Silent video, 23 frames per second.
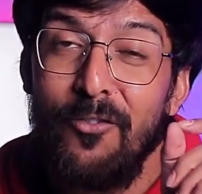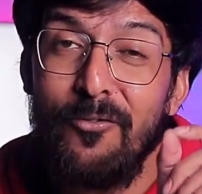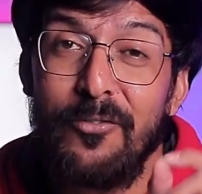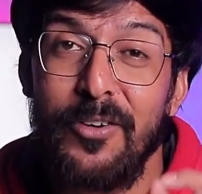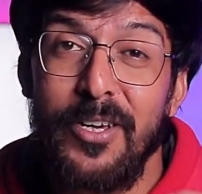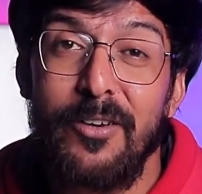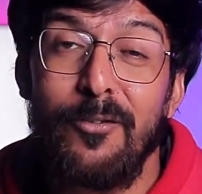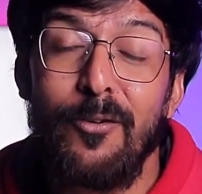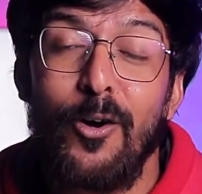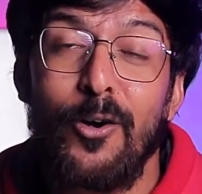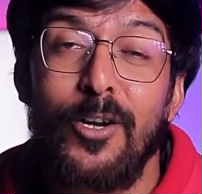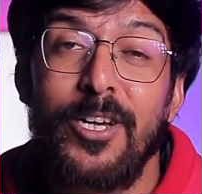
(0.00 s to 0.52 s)

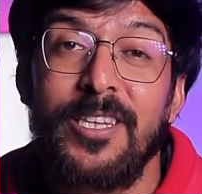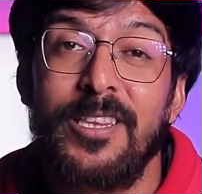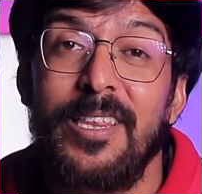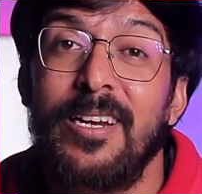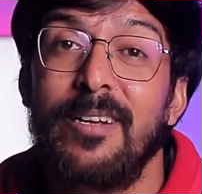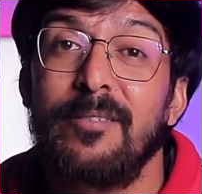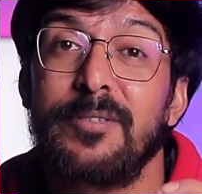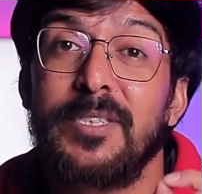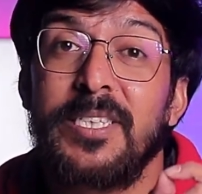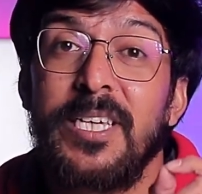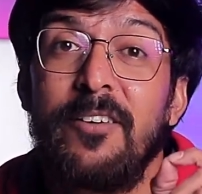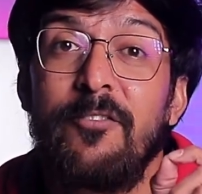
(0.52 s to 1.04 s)
वीवो की
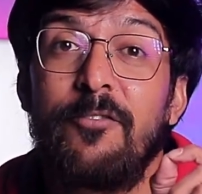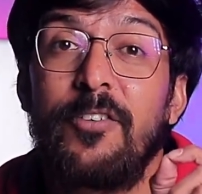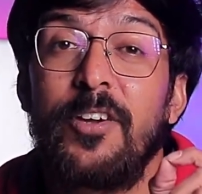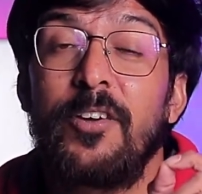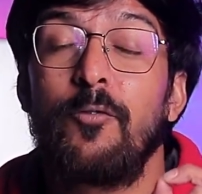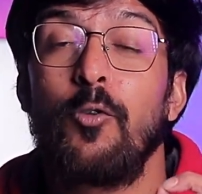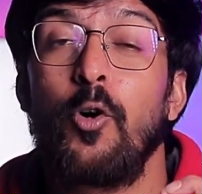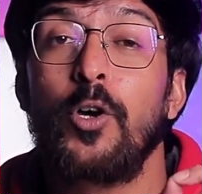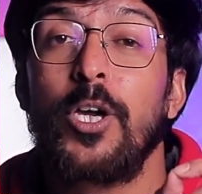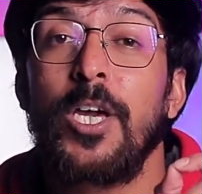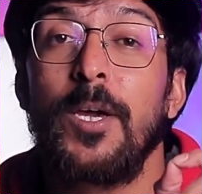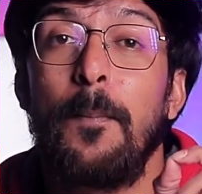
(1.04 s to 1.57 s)
तरफ से
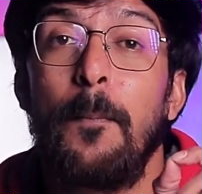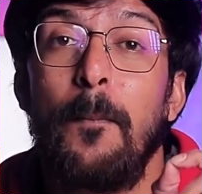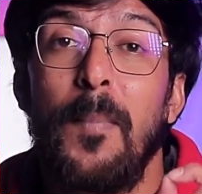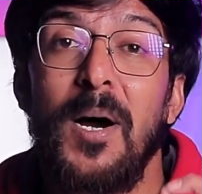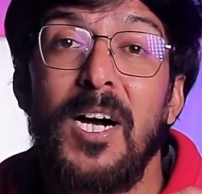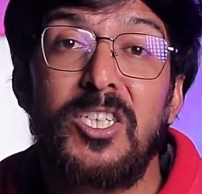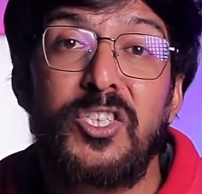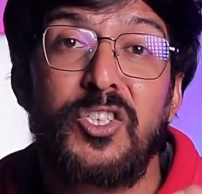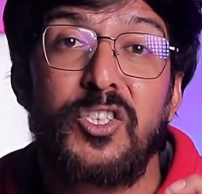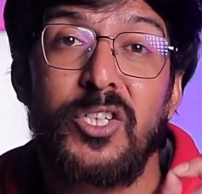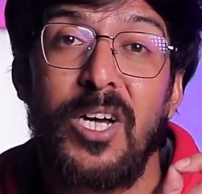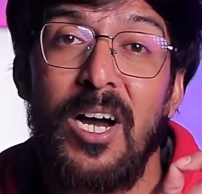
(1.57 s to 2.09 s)
वीवो की
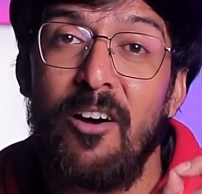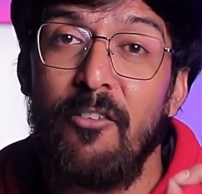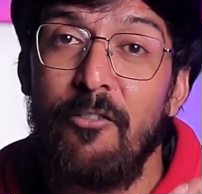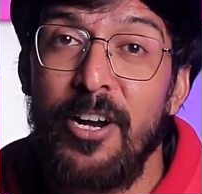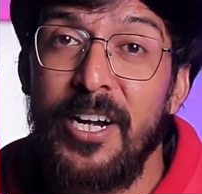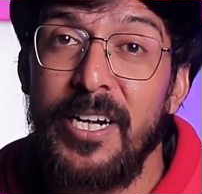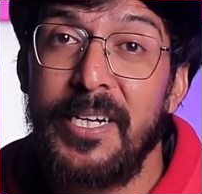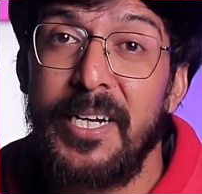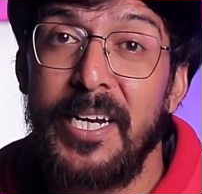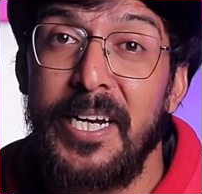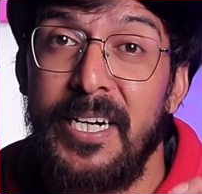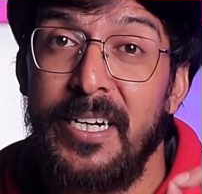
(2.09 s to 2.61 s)
मच
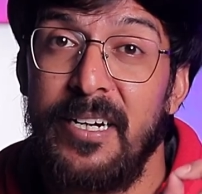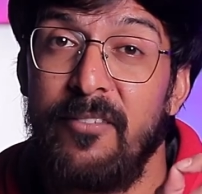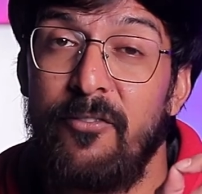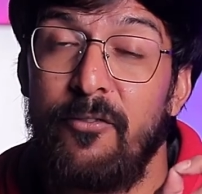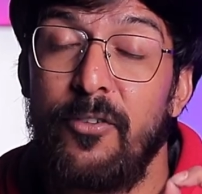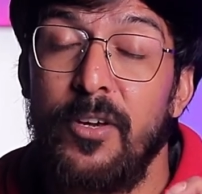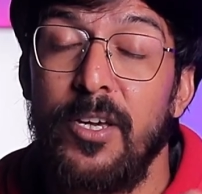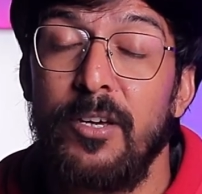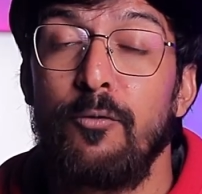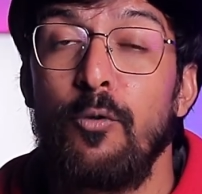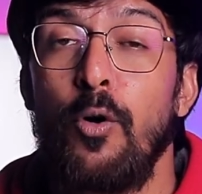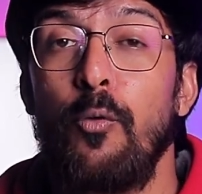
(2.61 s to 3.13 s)
अवेटेड
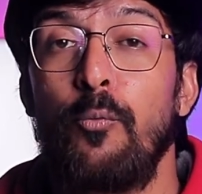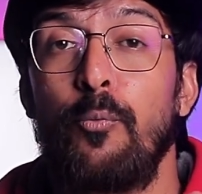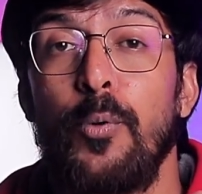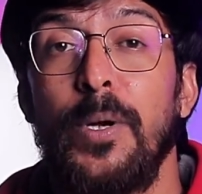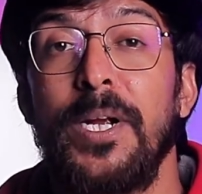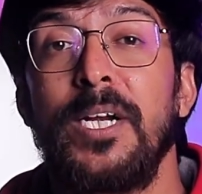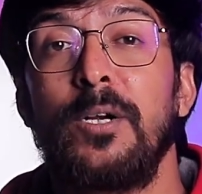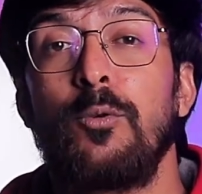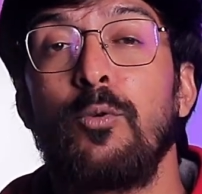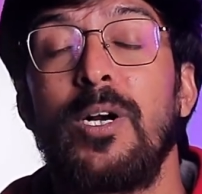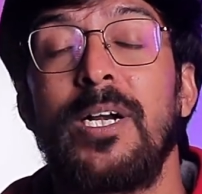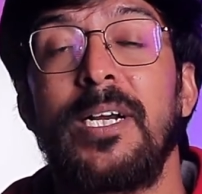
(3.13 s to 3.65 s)
वीवो
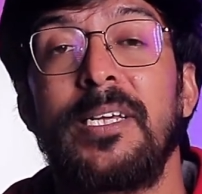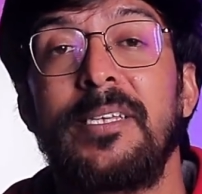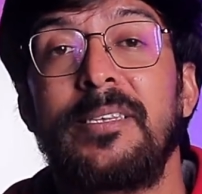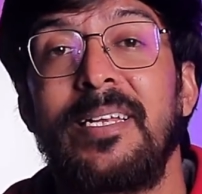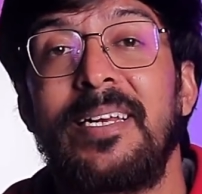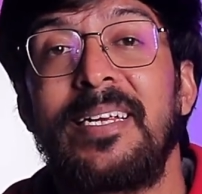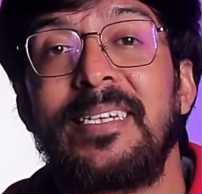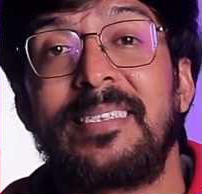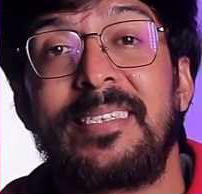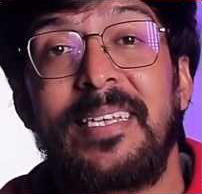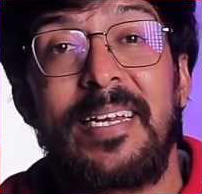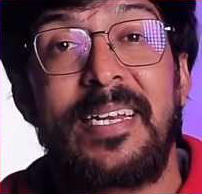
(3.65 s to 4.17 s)

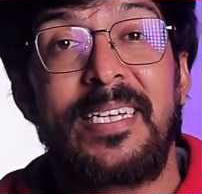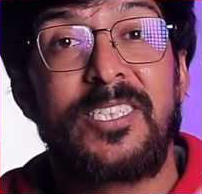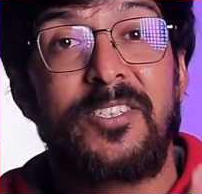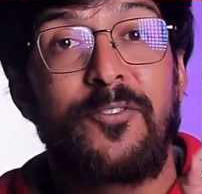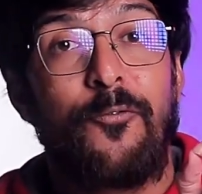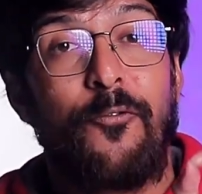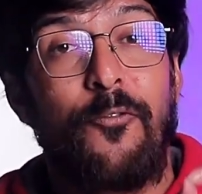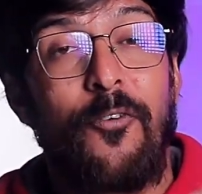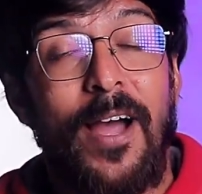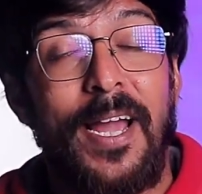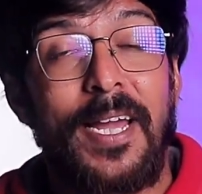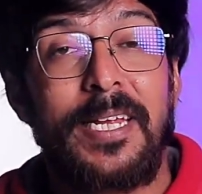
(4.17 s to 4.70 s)
V23 सीरीज
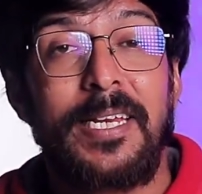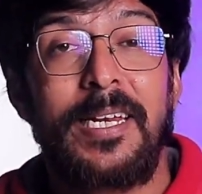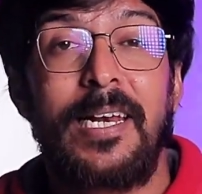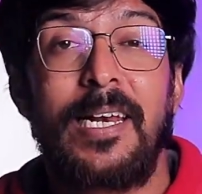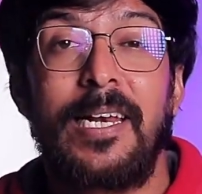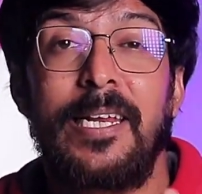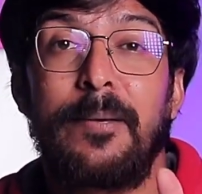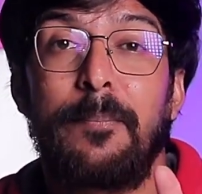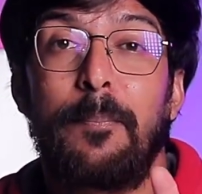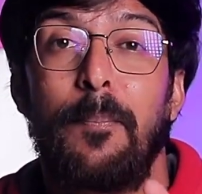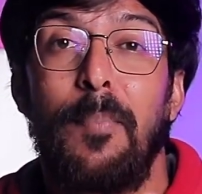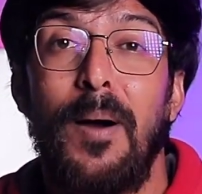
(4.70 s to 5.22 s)

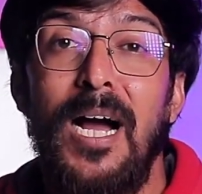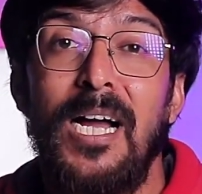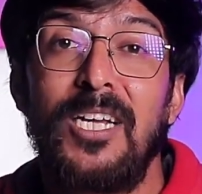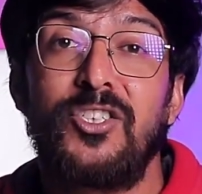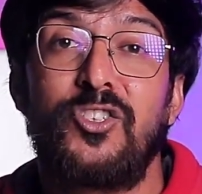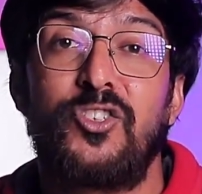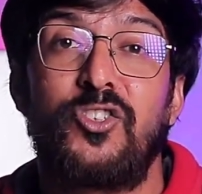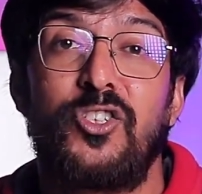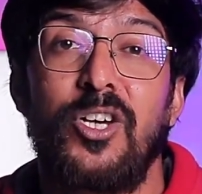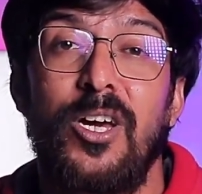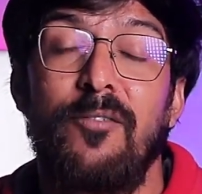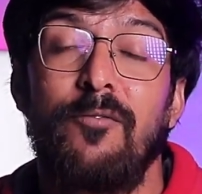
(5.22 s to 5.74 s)
फाइनली
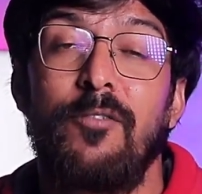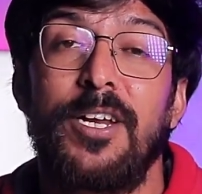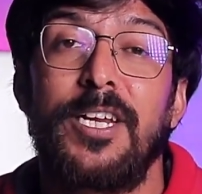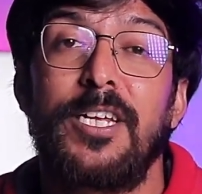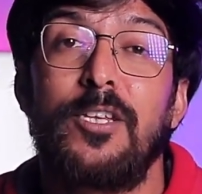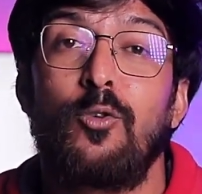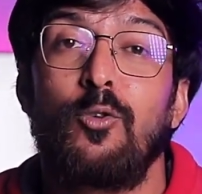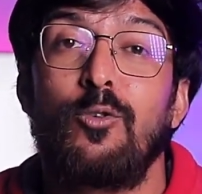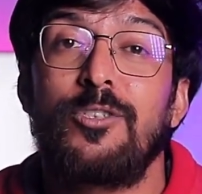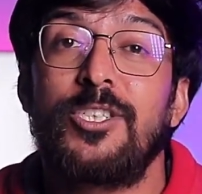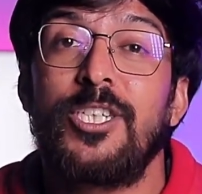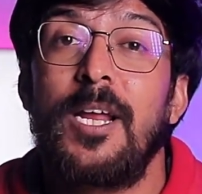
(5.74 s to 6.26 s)
5 जनवरी
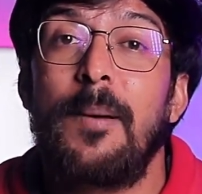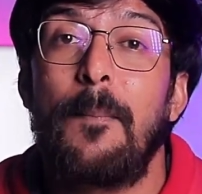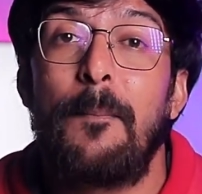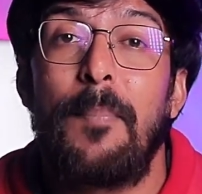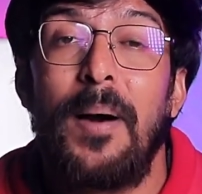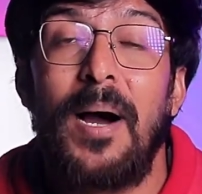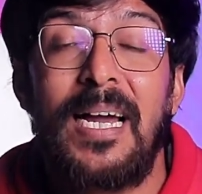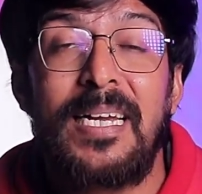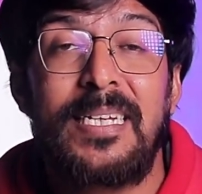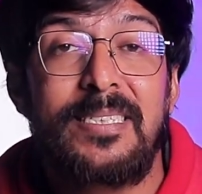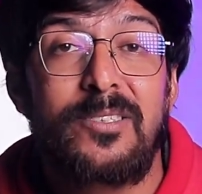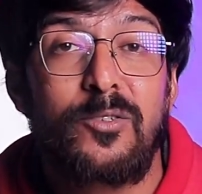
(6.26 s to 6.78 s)

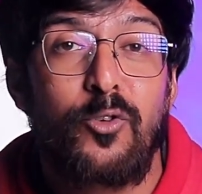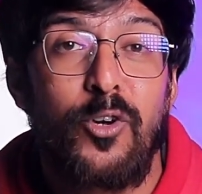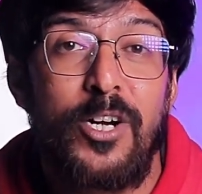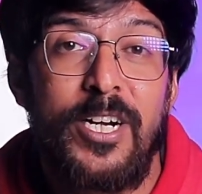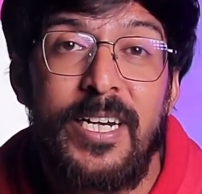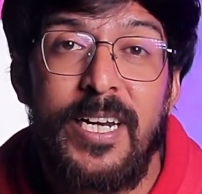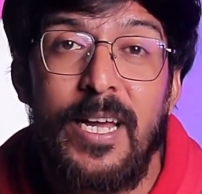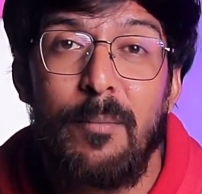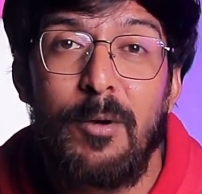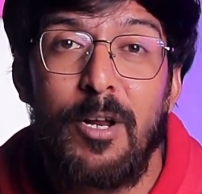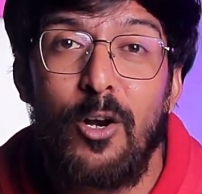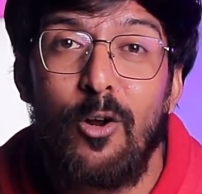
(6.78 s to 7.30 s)
2022 को
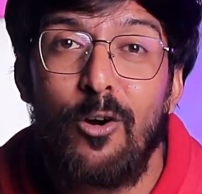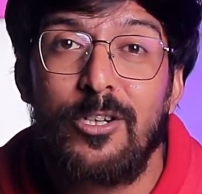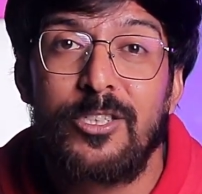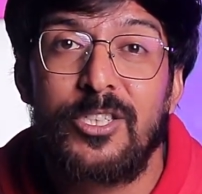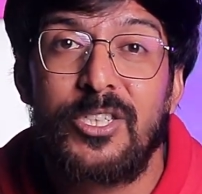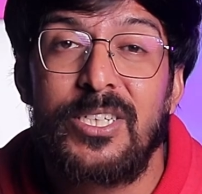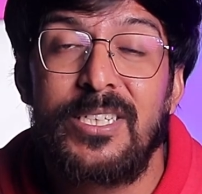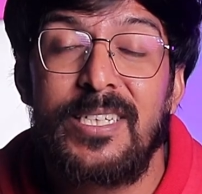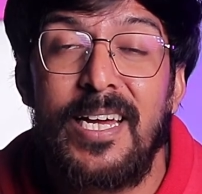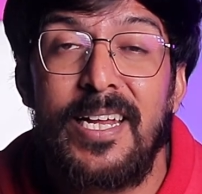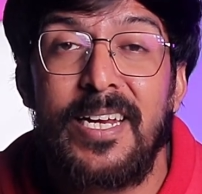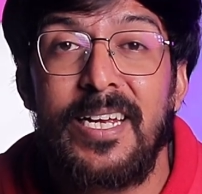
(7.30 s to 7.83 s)
इंडिया में लॉन्च
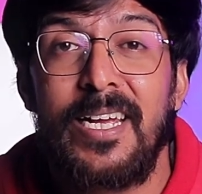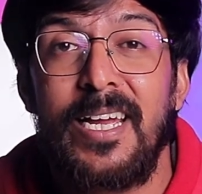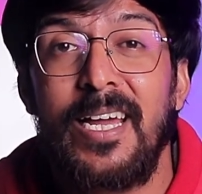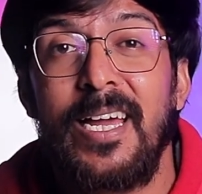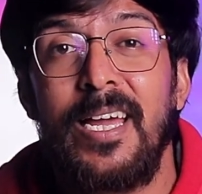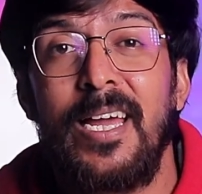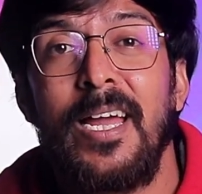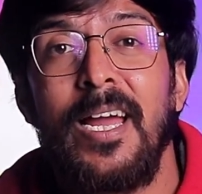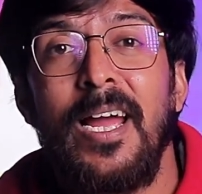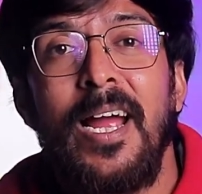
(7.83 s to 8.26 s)
की जा रही है